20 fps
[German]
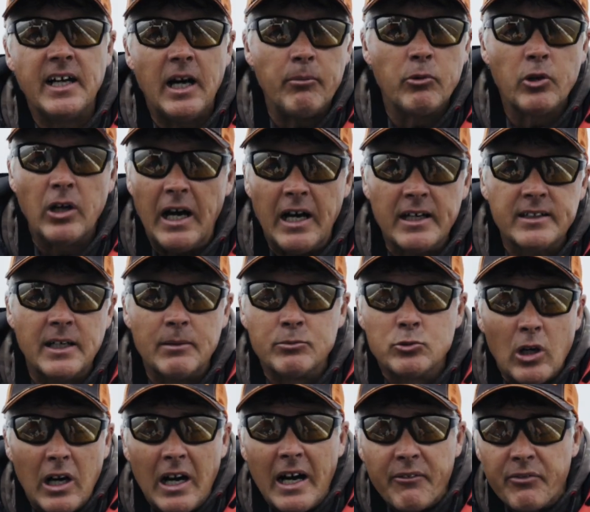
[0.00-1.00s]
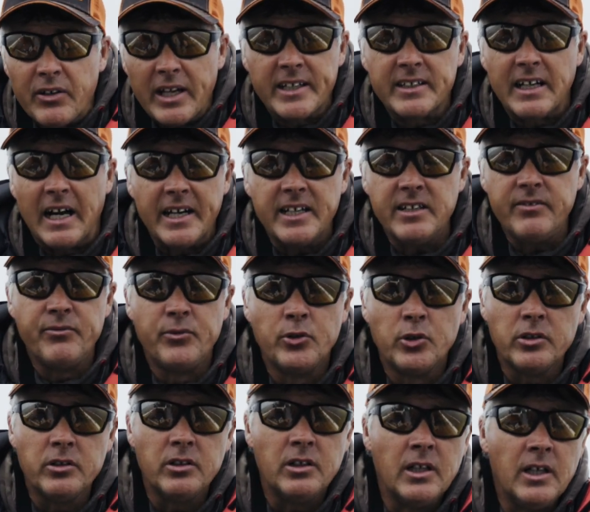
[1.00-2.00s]
Gramm oder 8 Gramm sogar vielleicht reichen
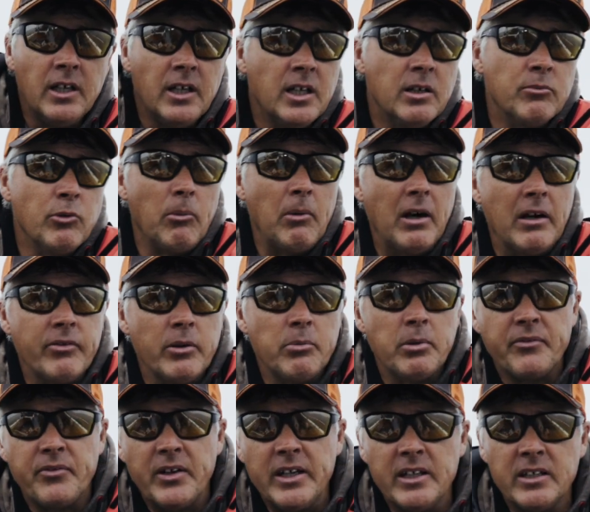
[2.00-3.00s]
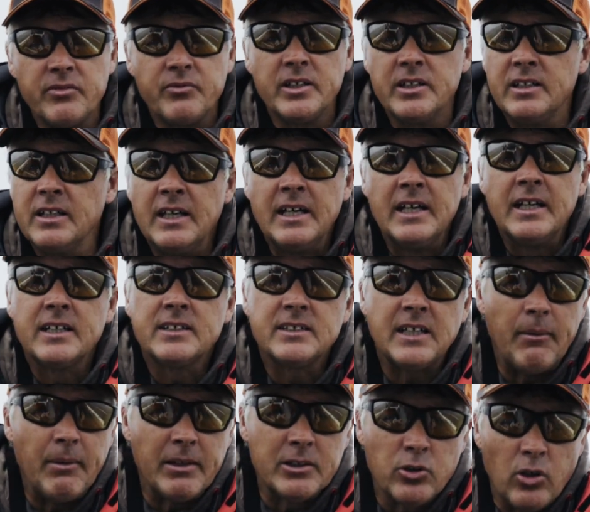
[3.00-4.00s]
würden, im Normalfall bei wenig Wind,
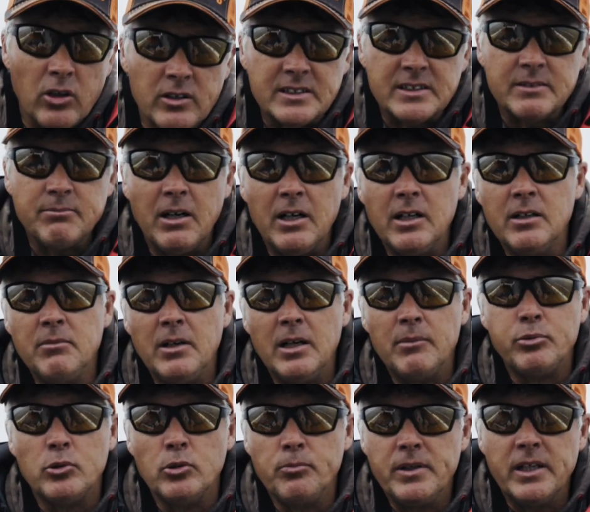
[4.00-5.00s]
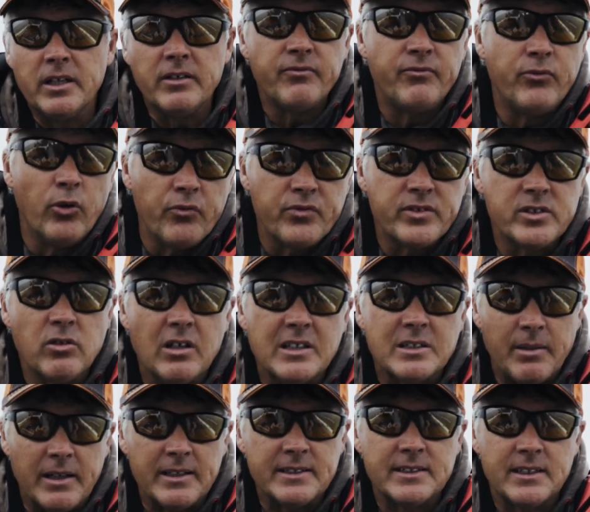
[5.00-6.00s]
kann man trotzdem mal immer probieren, 15 oder
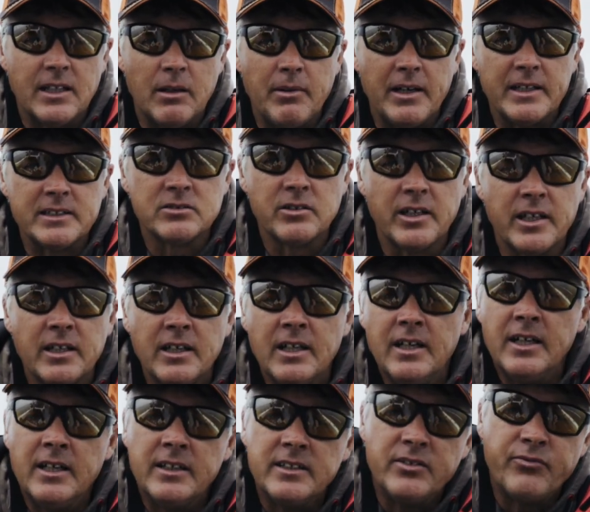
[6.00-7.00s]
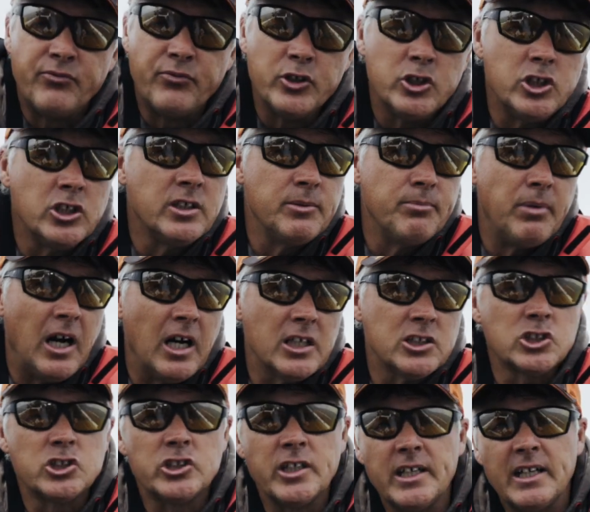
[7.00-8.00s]
20 Gramm ranzuhängen. Die Fische, die
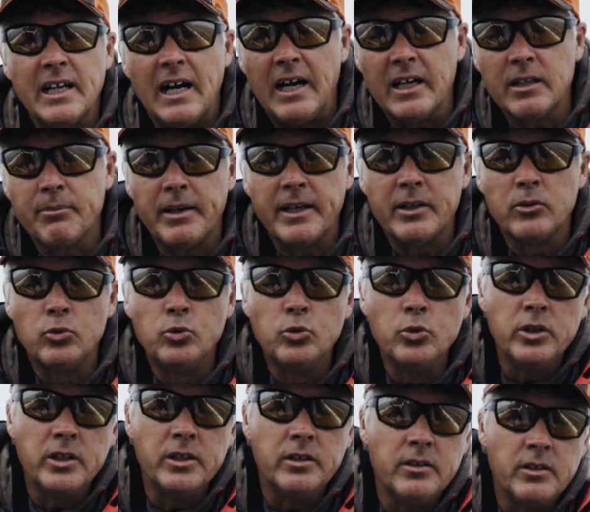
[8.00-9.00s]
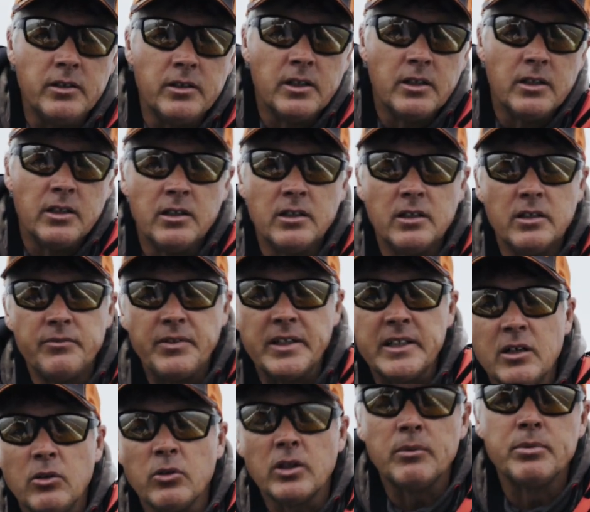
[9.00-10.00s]
Barsche stehen gerade bei ruhigem äh,
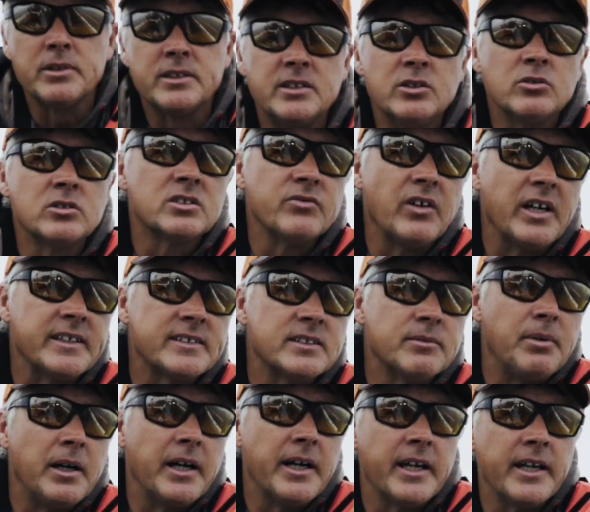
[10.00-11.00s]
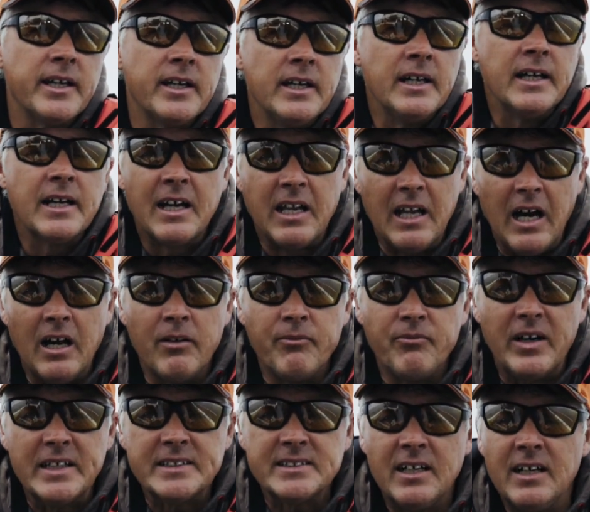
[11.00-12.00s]
Wetter oder beziehungsweise bei klarem
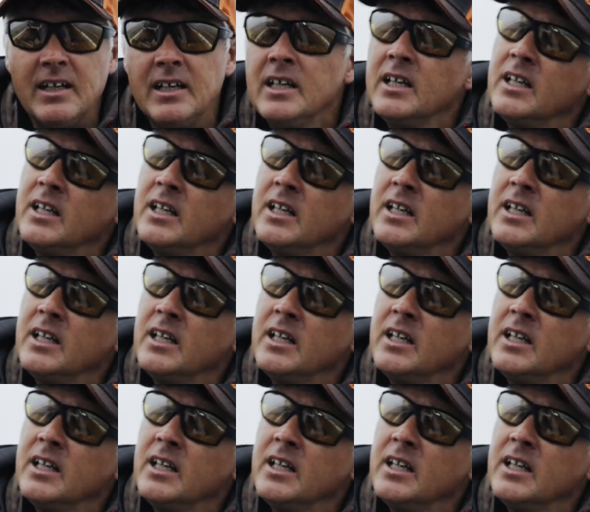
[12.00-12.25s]
Wasser,